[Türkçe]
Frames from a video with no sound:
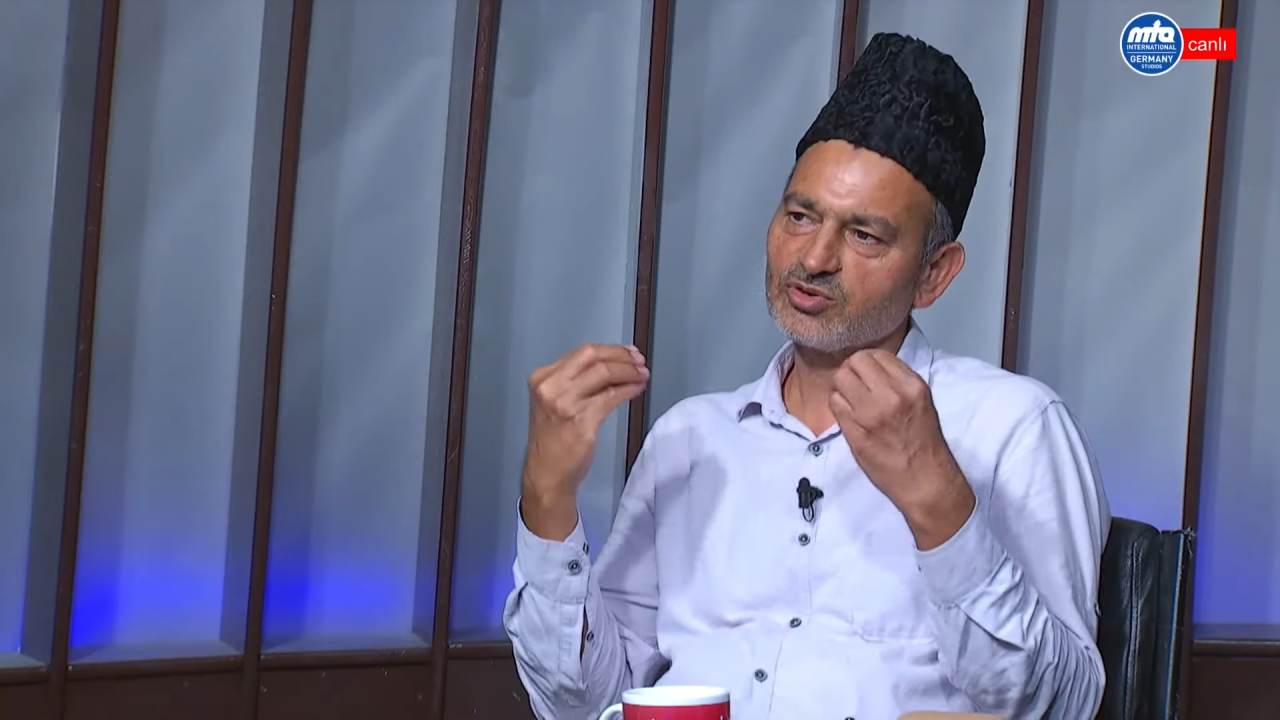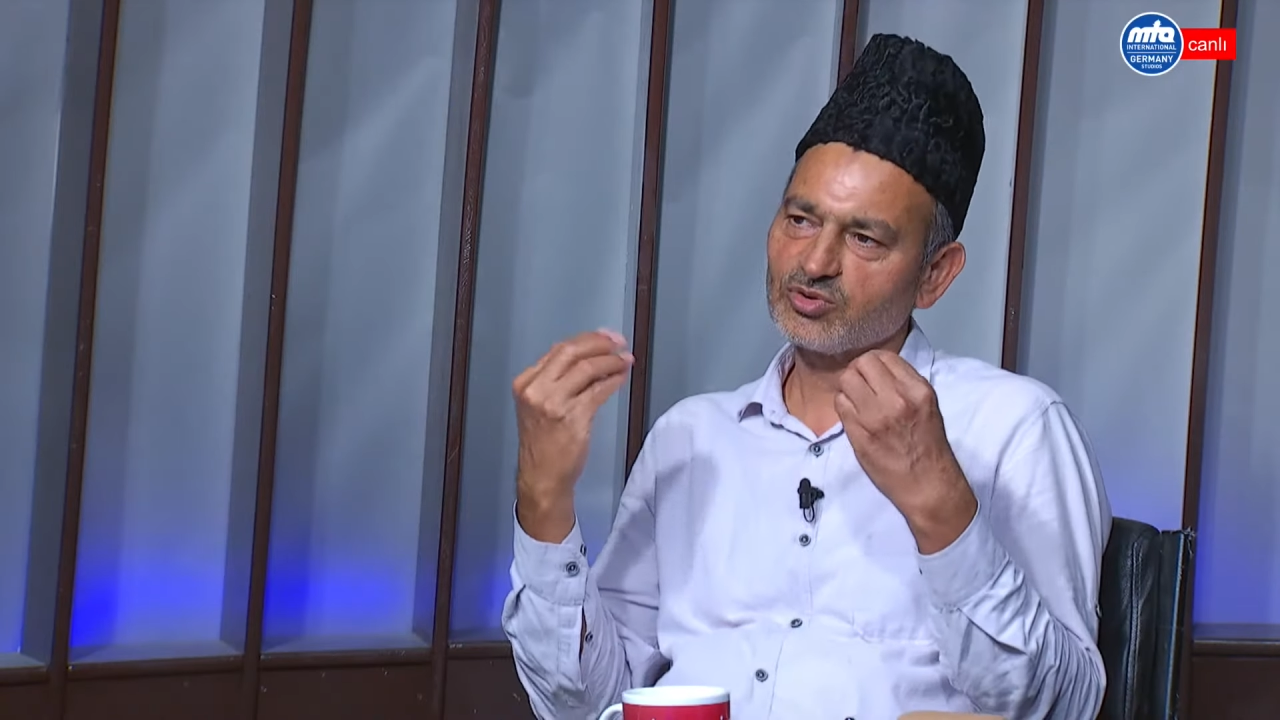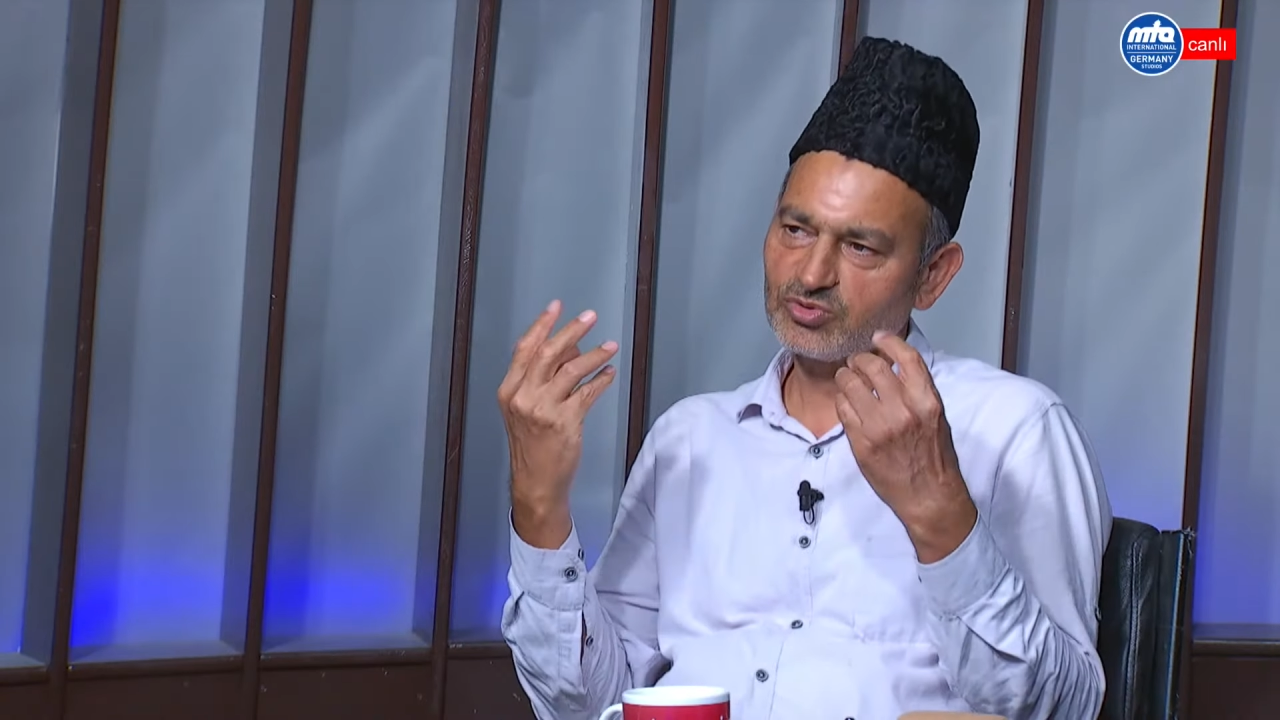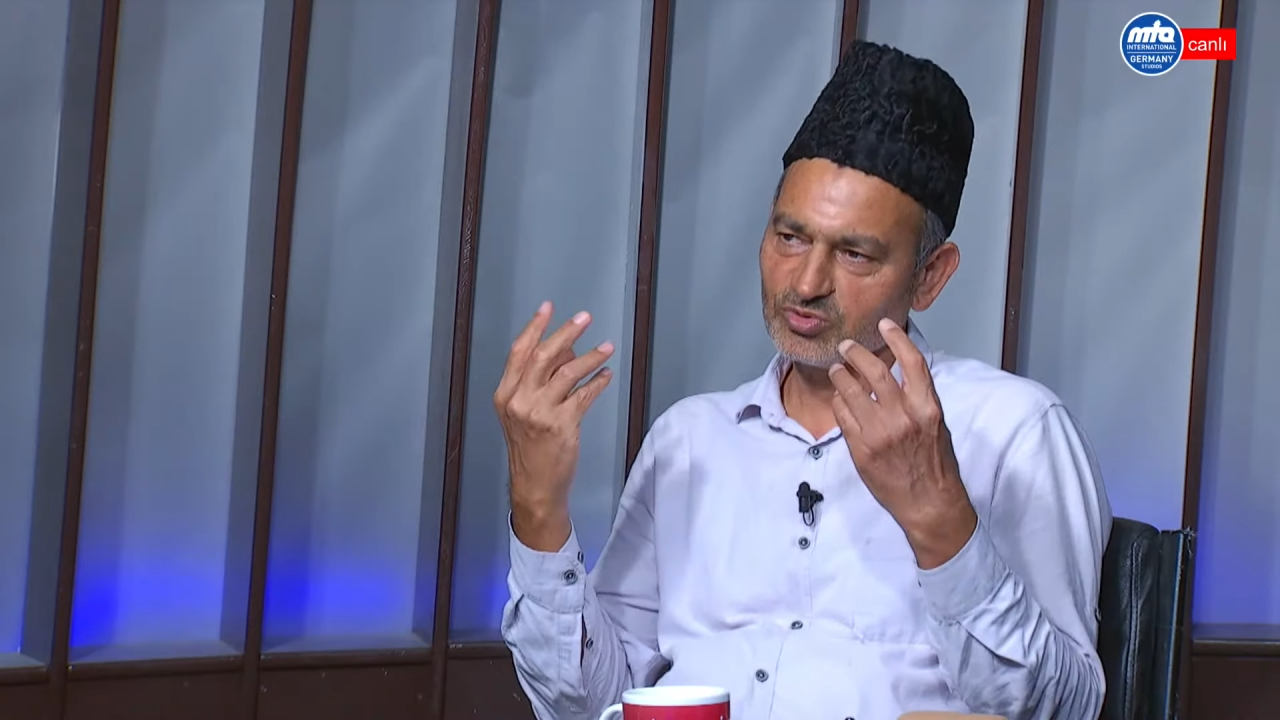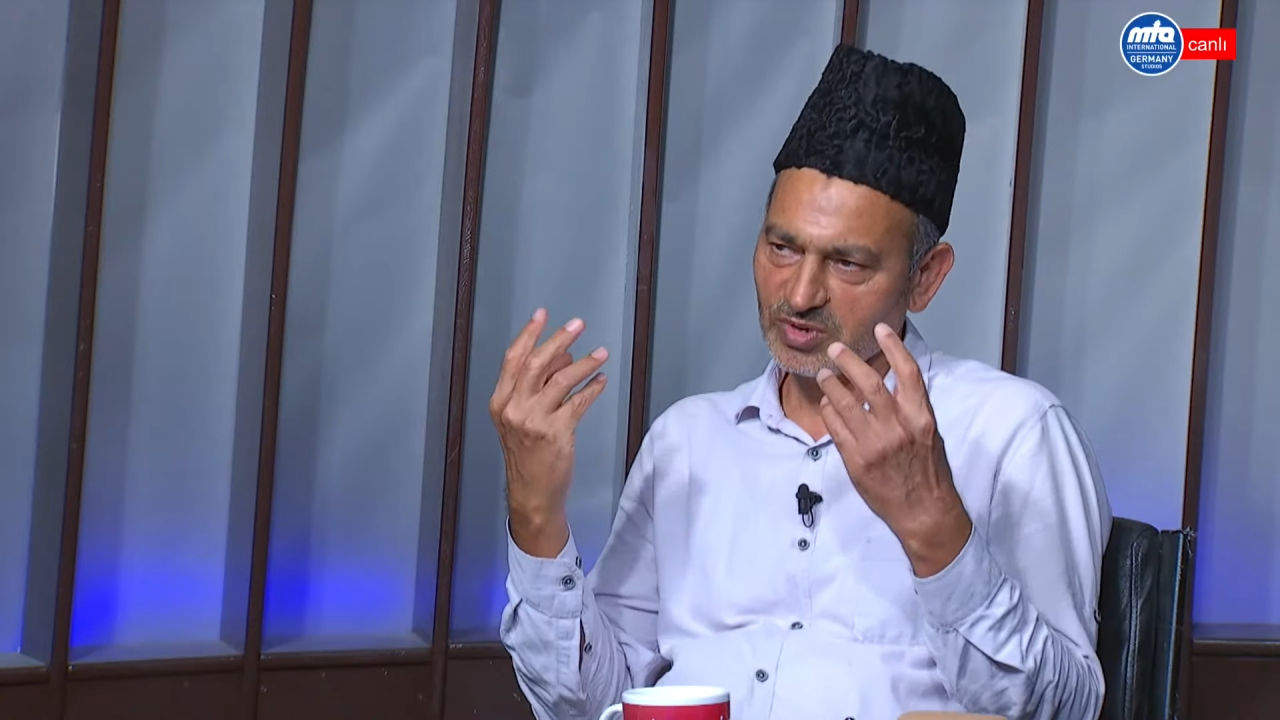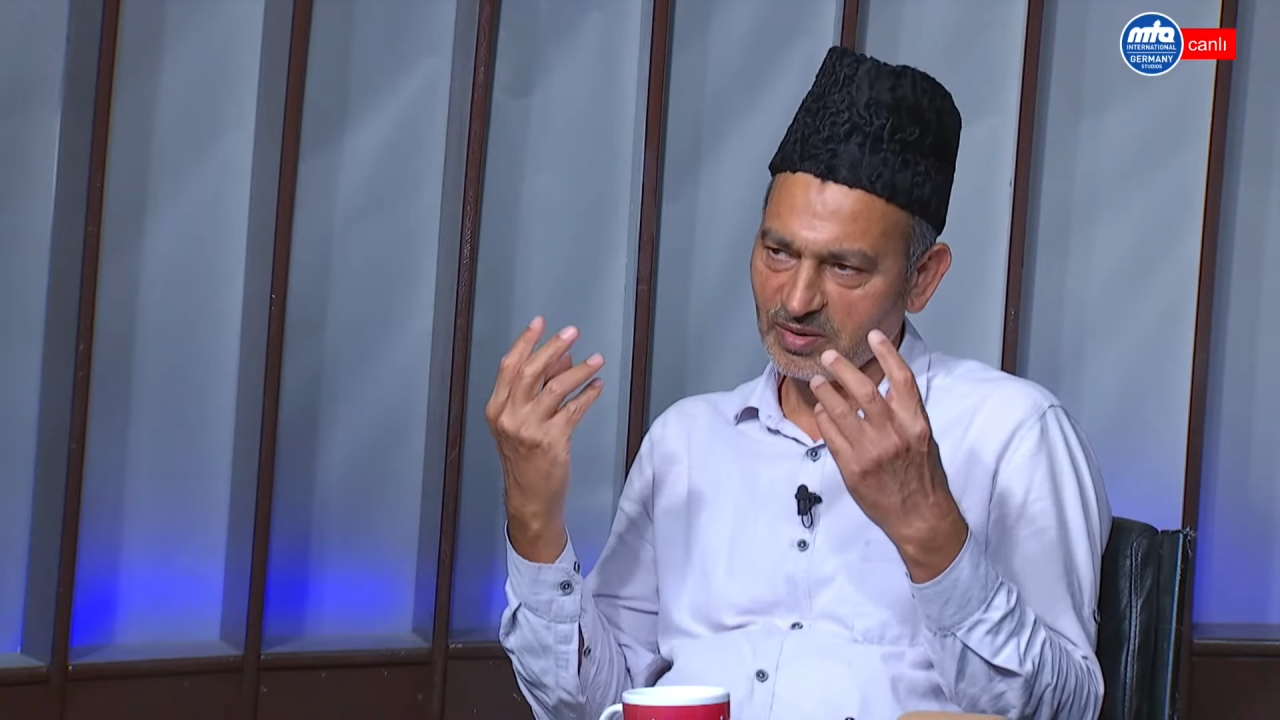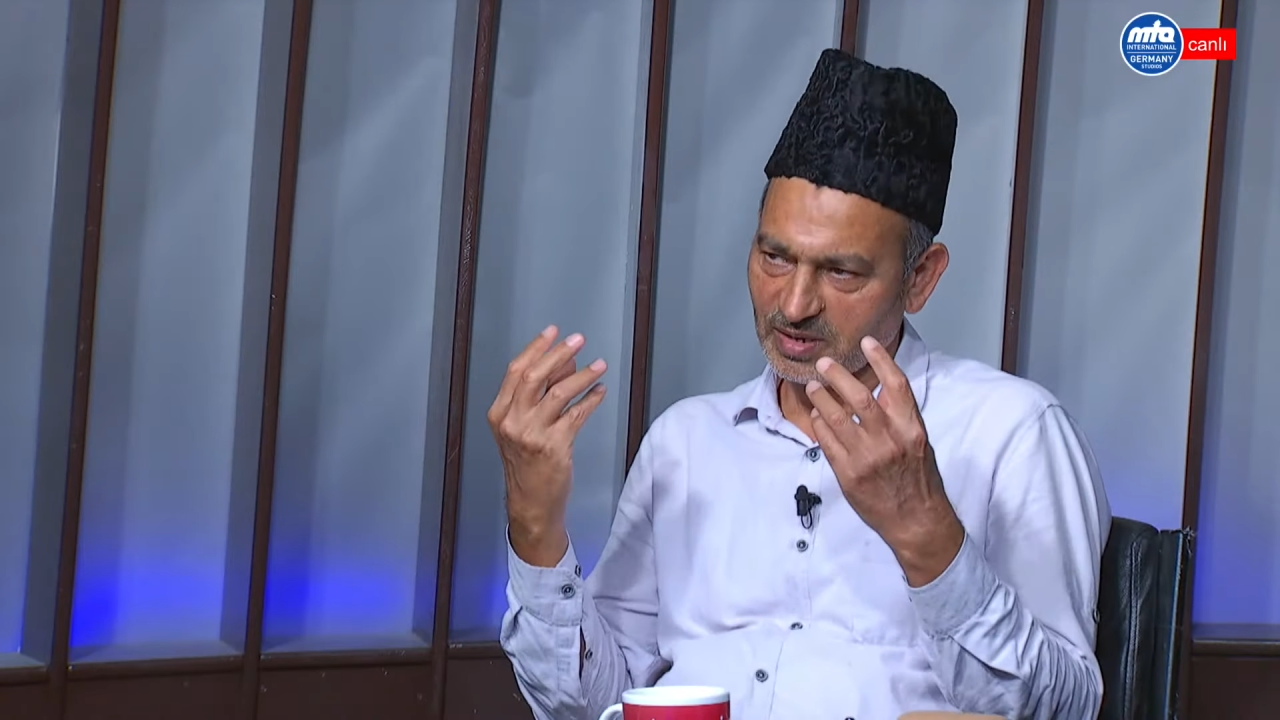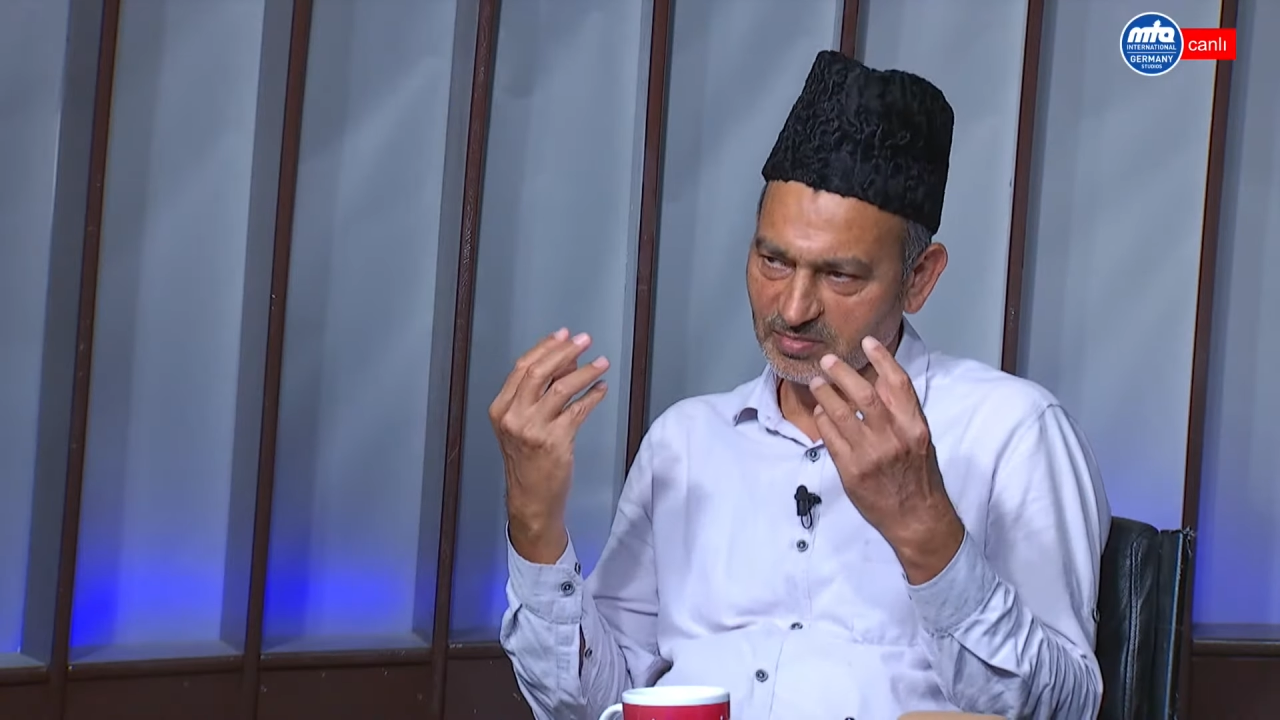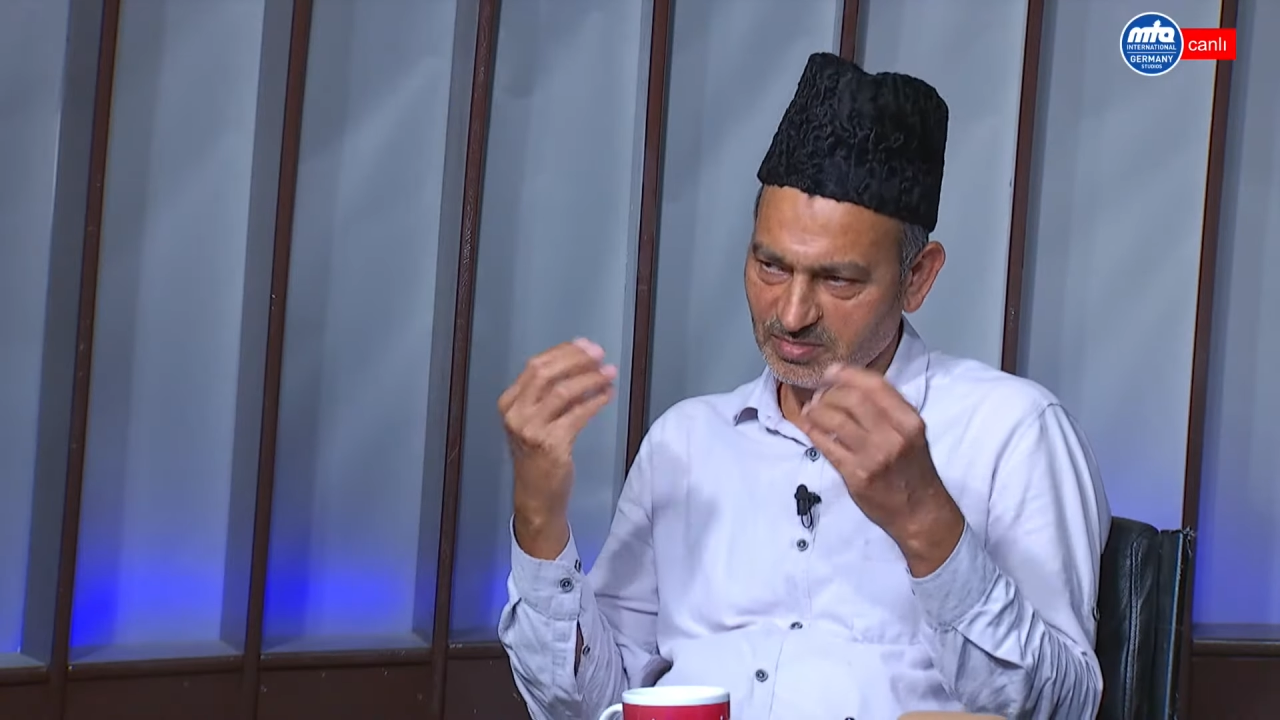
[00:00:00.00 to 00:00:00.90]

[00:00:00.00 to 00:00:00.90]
örtünmeye